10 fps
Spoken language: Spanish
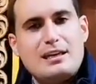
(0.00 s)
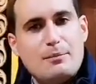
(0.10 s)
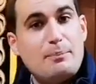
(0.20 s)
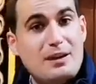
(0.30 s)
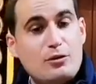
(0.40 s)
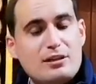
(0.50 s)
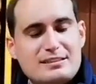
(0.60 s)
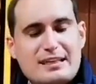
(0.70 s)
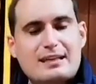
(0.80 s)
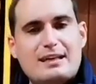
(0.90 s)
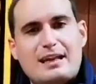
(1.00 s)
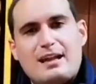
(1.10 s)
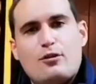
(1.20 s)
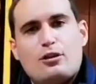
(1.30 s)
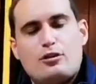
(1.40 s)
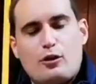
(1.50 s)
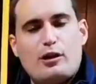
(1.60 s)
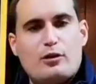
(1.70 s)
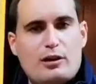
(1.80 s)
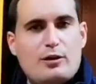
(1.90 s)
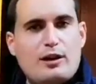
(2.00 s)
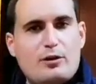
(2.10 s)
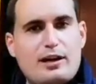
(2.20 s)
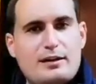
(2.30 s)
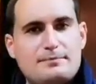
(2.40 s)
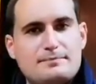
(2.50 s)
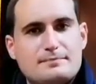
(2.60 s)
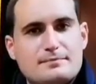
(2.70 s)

y que espero que sean del agrado de todos los y